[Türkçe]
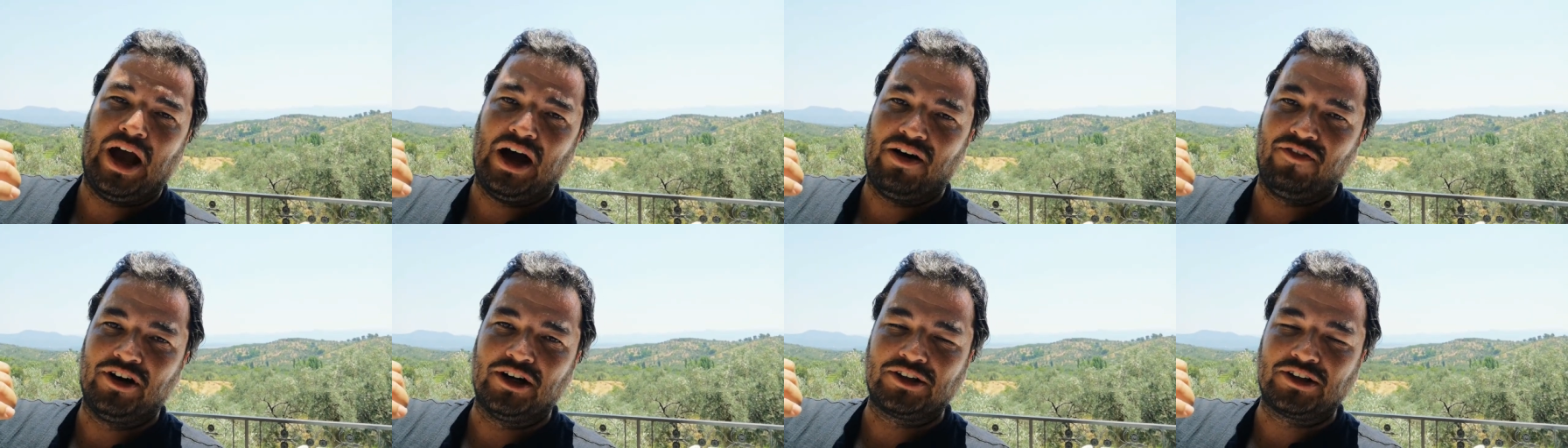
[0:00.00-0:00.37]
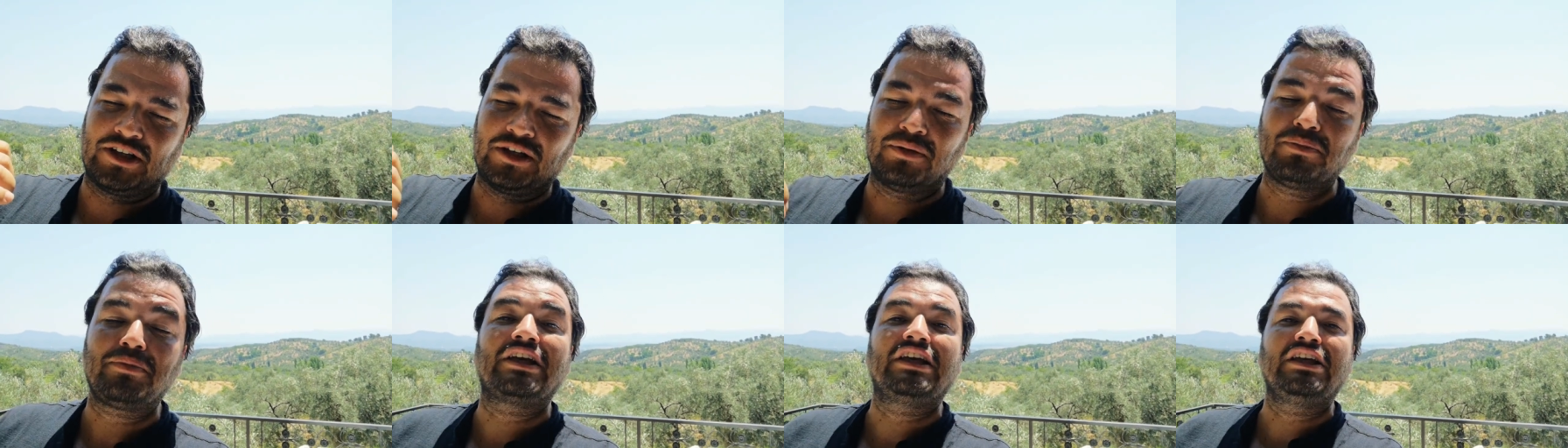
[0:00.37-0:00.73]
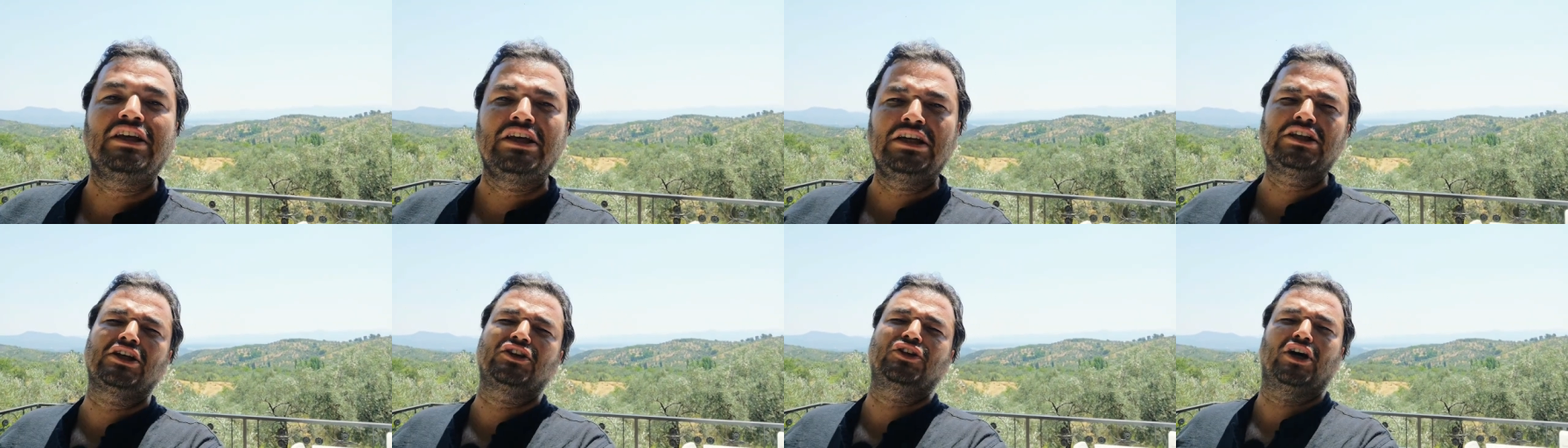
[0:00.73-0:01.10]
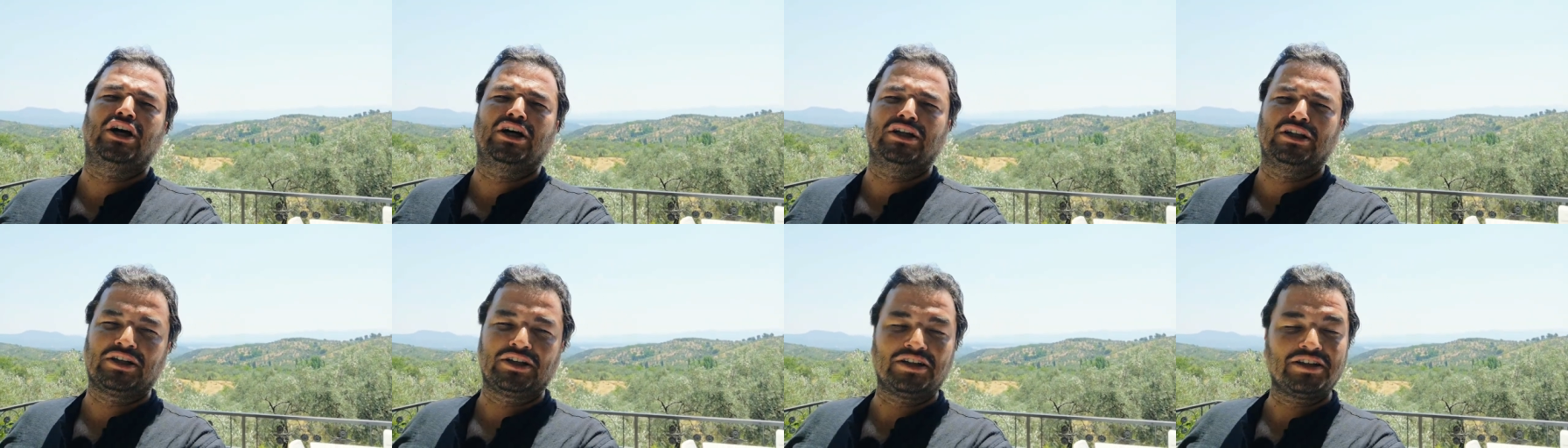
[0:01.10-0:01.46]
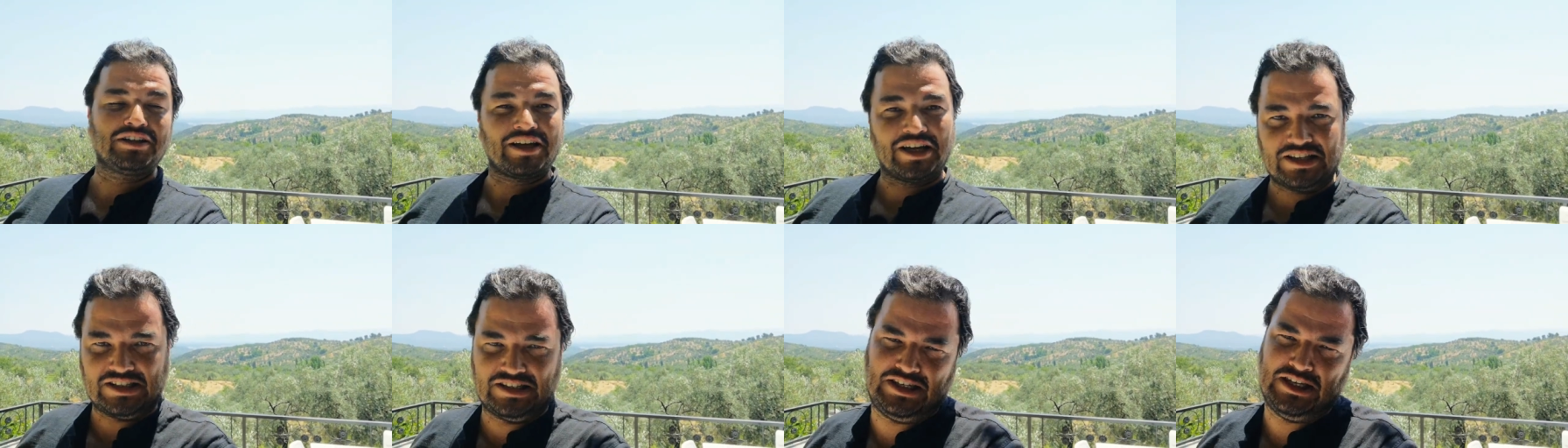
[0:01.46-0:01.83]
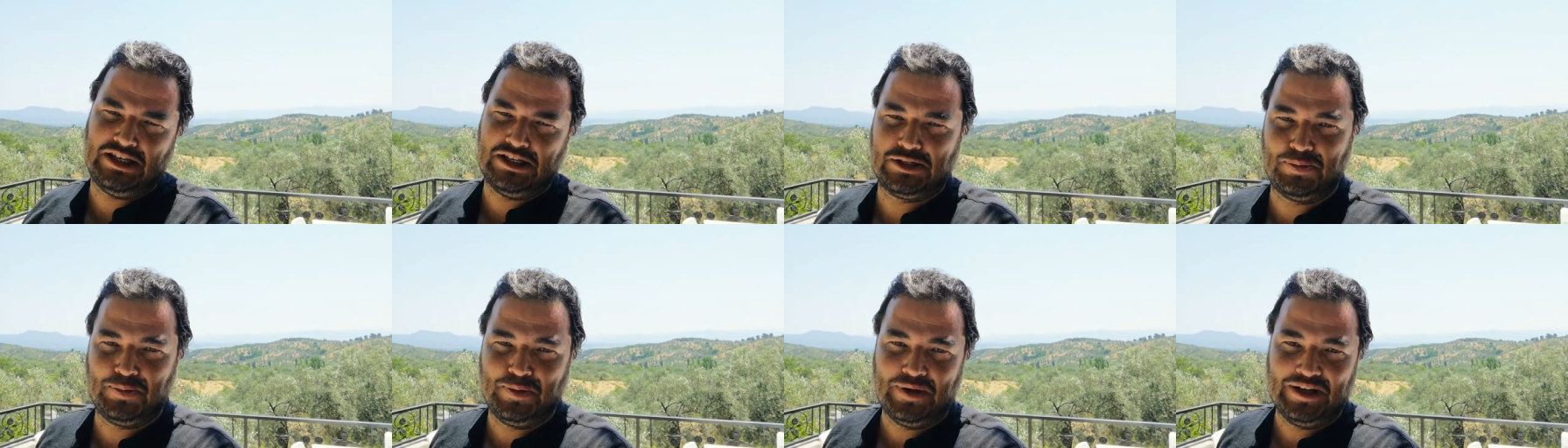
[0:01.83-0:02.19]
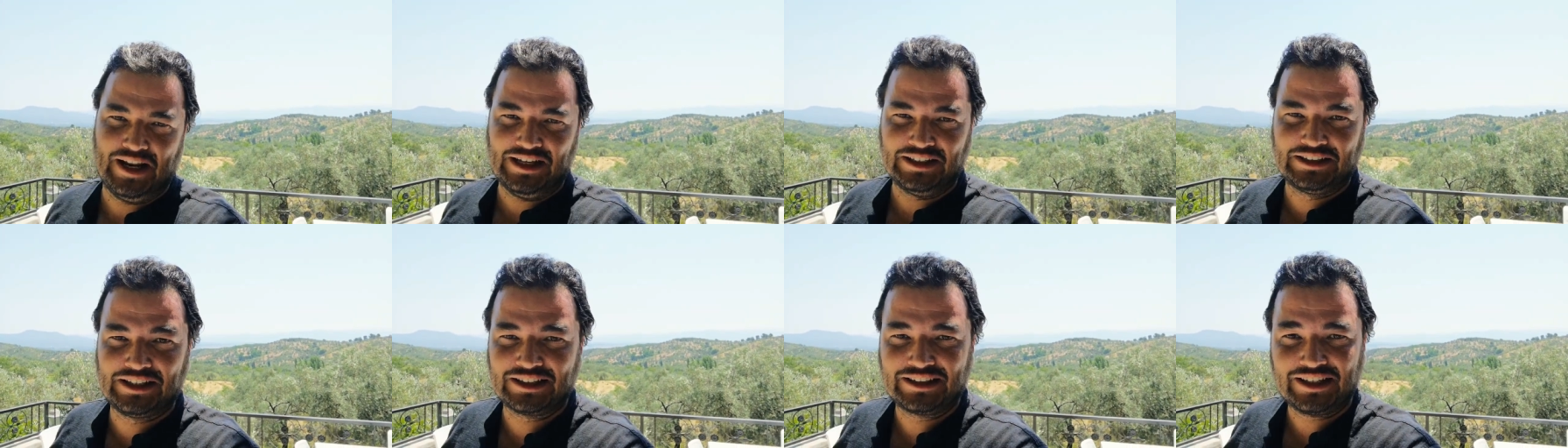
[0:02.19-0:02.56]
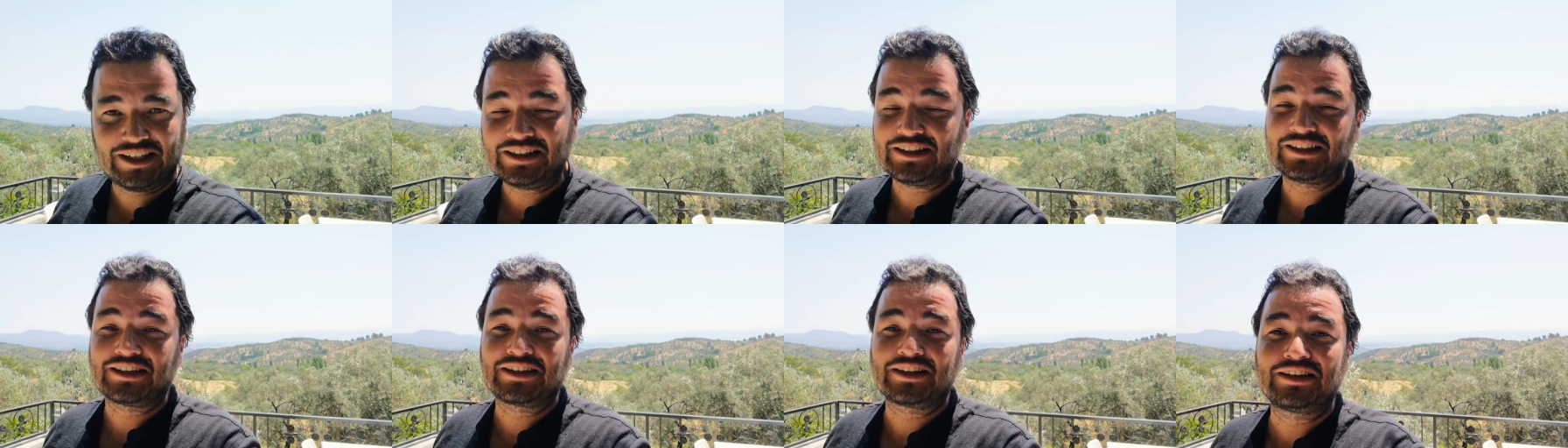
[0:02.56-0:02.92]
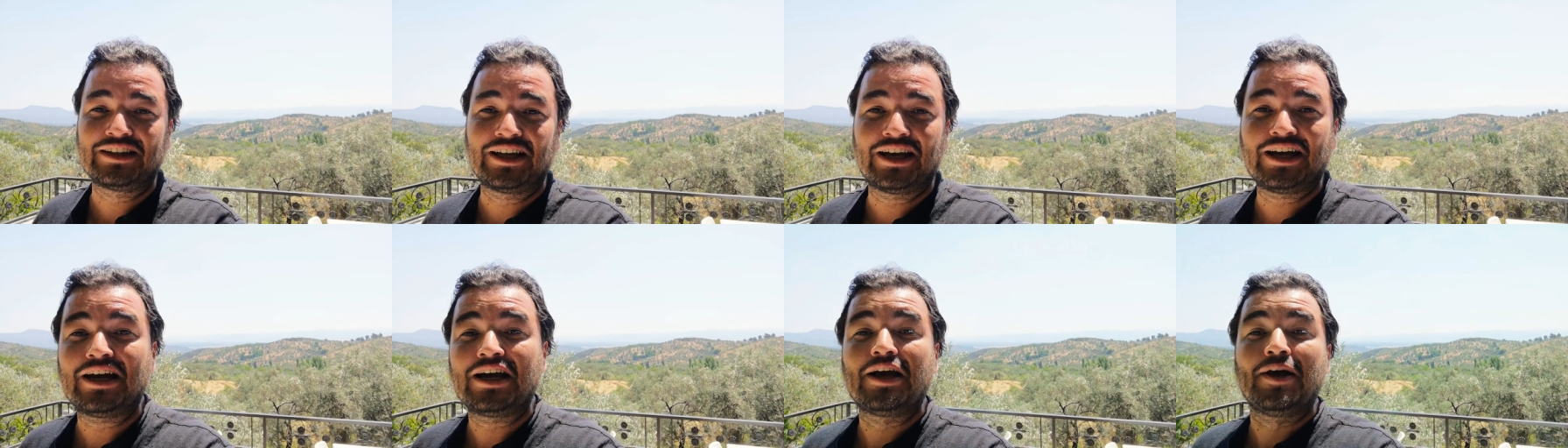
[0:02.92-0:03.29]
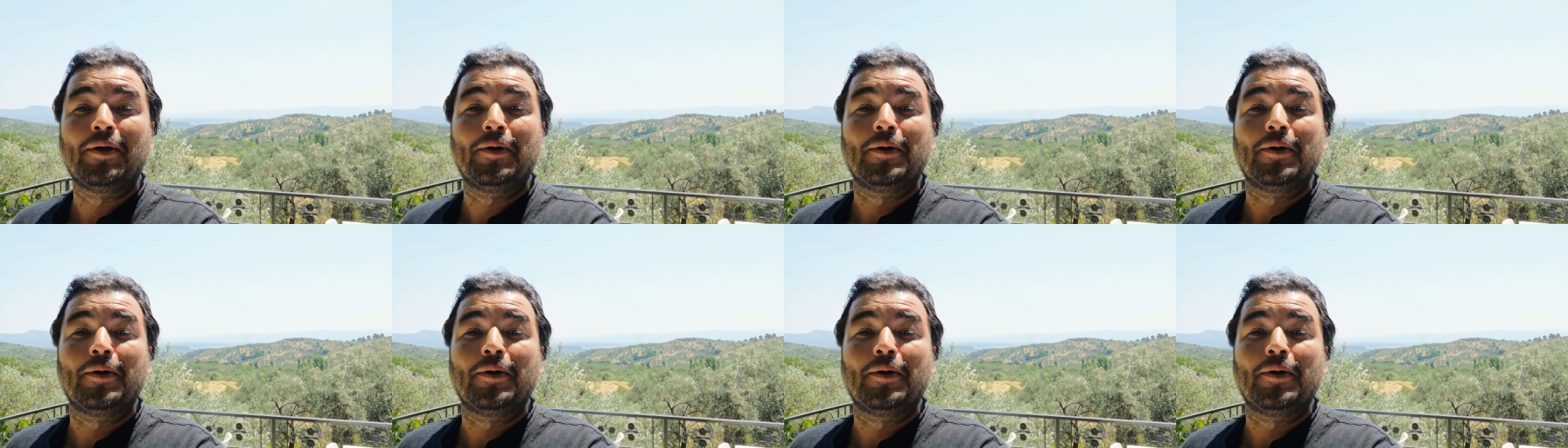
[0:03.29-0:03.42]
hava atayım. İda Dağları, eski ismiyle İda Dağları'nda.